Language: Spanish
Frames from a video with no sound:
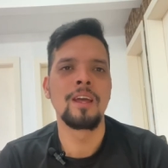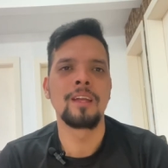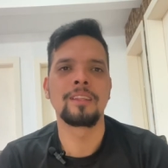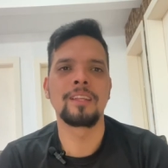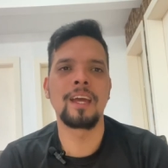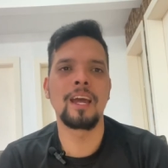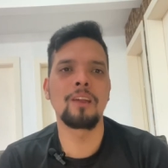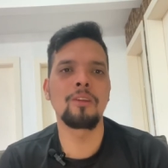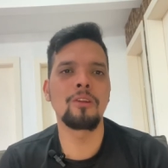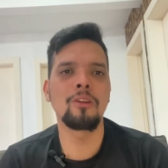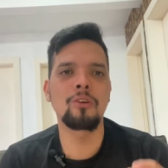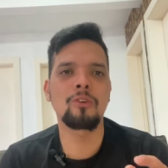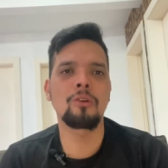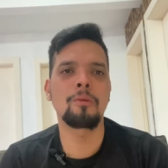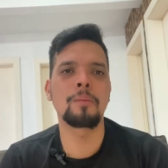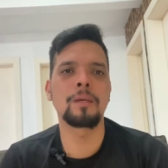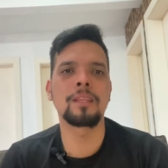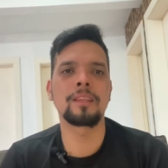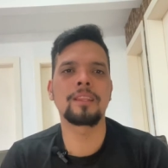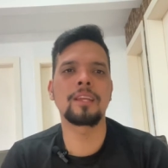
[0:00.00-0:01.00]
Déjalo en los
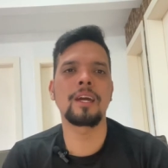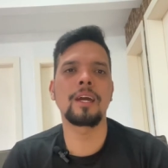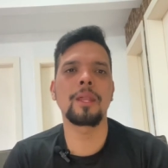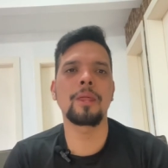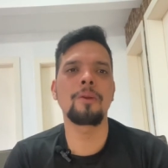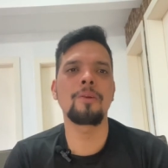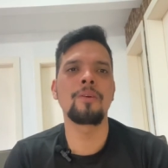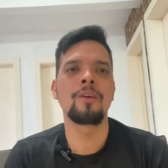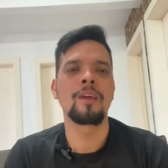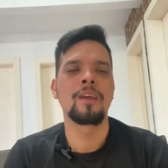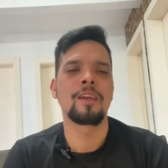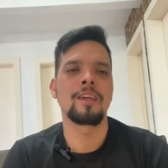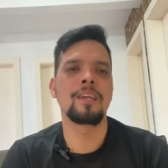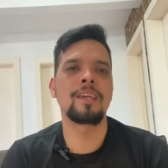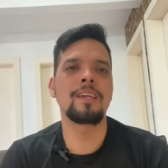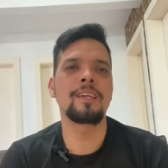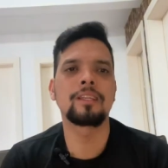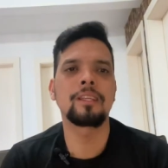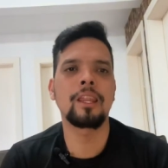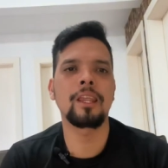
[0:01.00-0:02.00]
comentarios
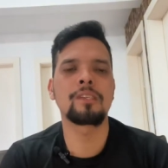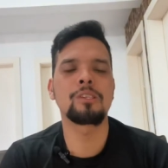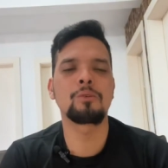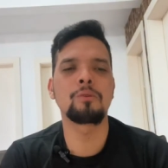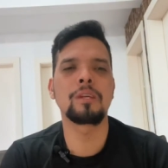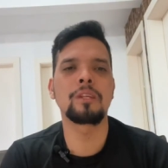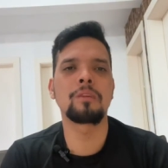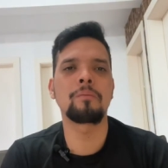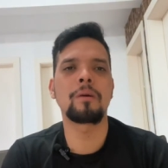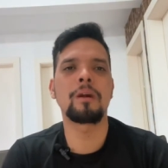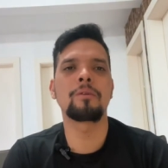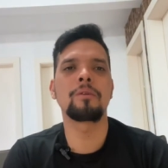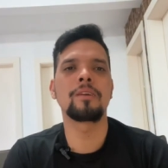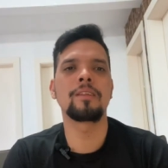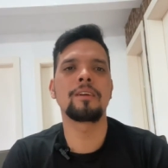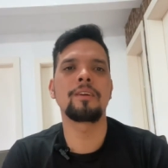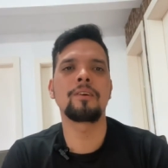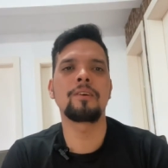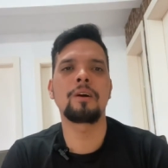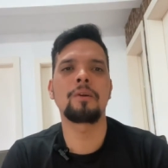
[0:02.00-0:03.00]
y estaré subiendo más
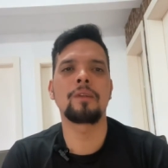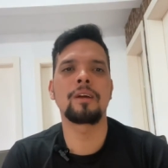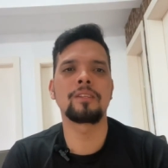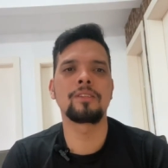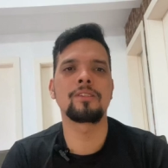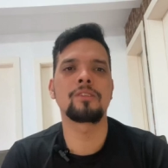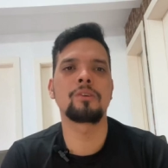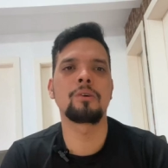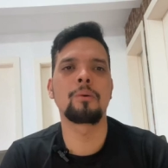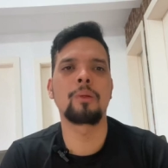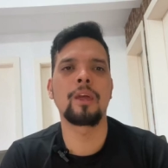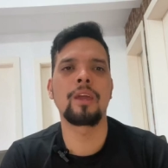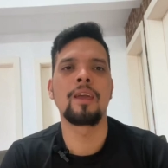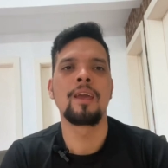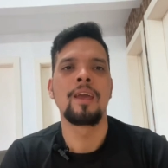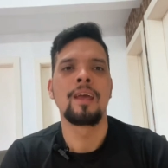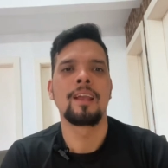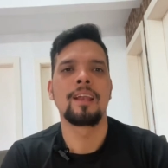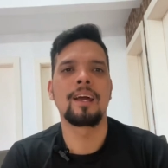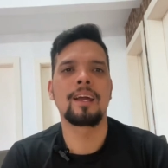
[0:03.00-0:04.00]
videos hablando sobre
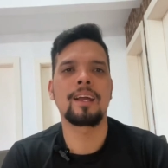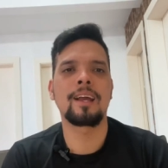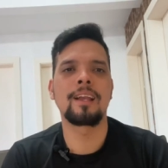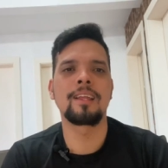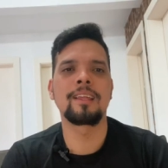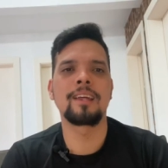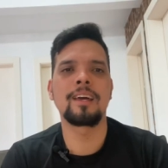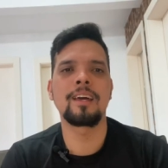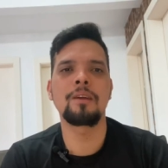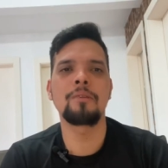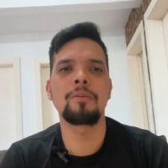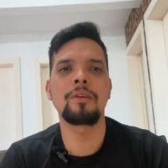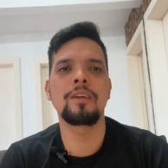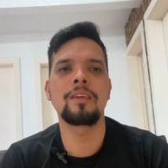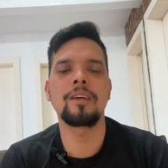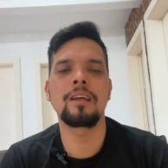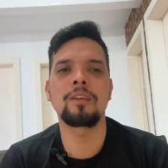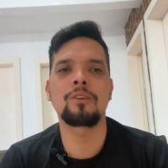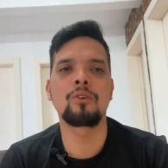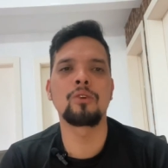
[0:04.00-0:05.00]
la calidad de
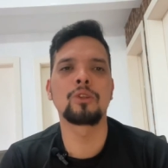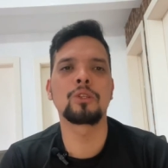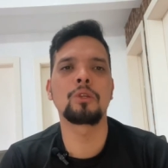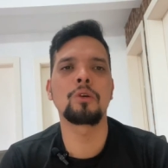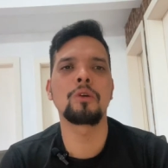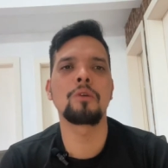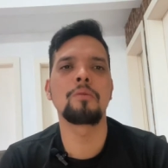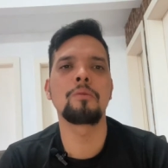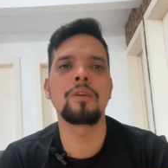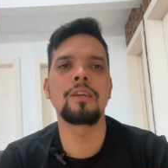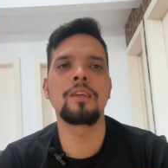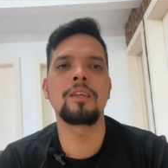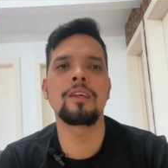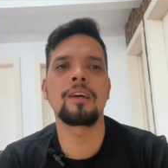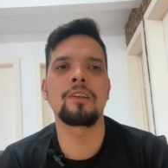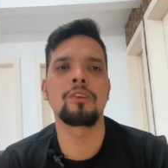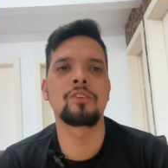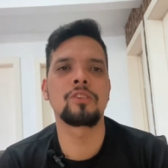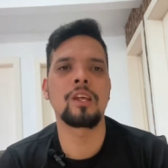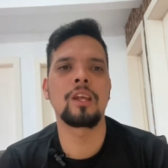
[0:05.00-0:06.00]
vida, el costo de vida,
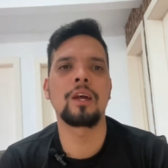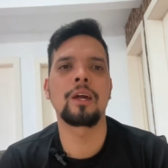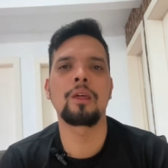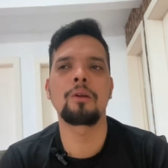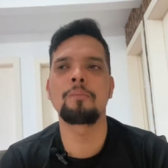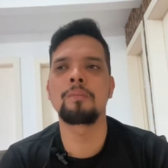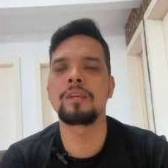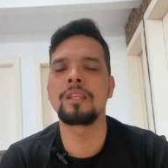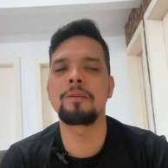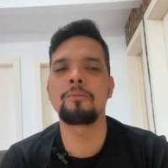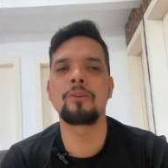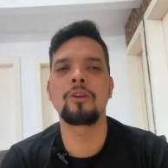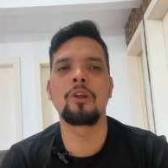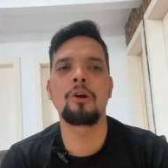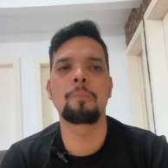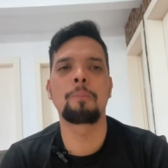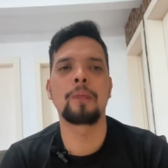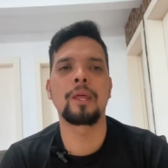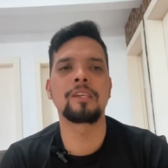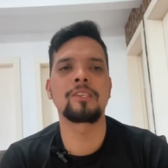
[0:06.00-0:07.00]
los salarios mínimos y
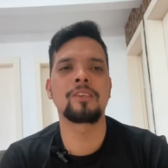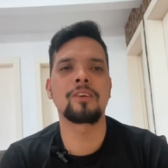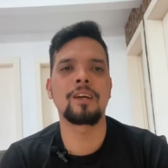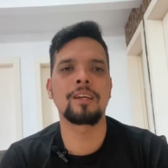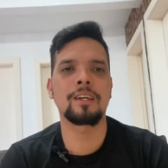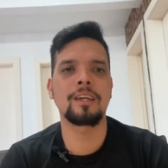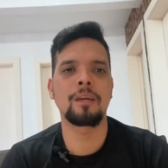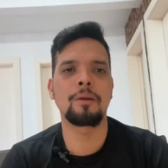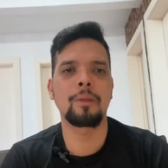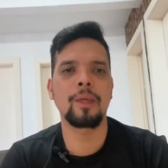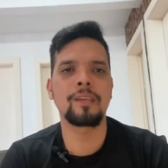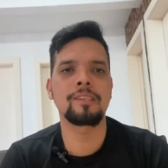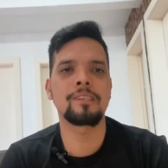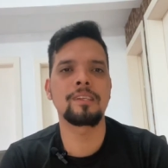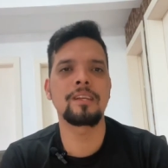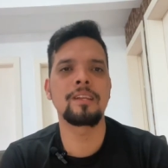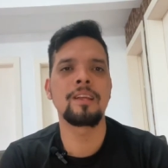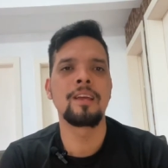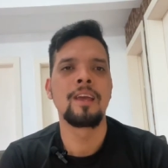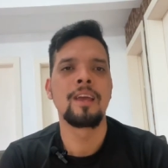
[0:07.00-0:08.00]
los precios aquí en
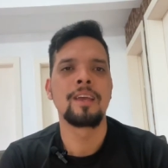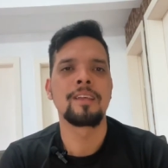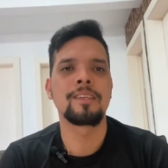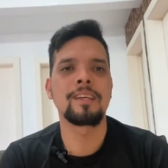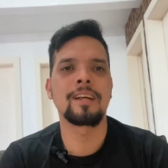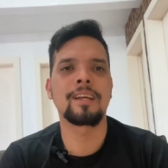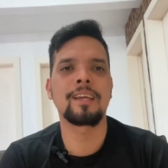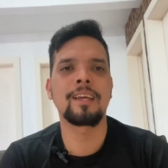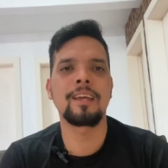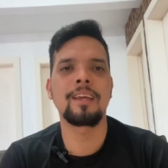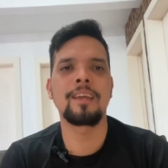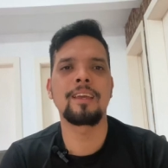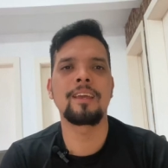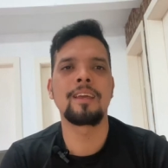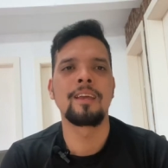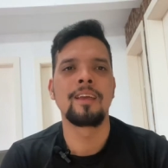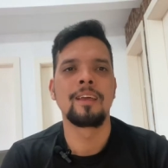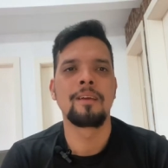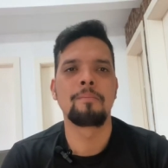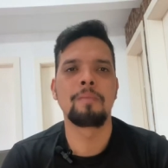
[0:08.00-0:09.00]
Brasil, ya
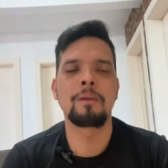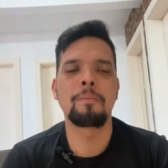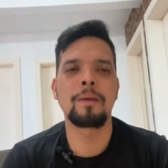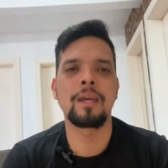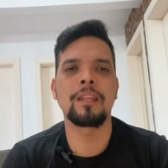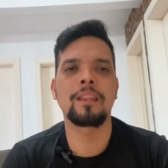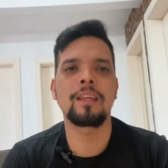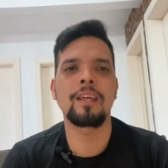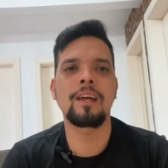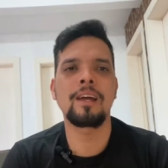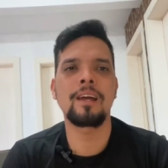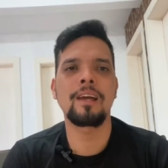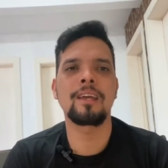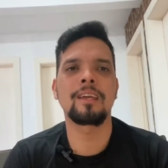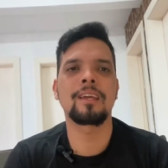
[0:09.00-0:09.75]
que mi meta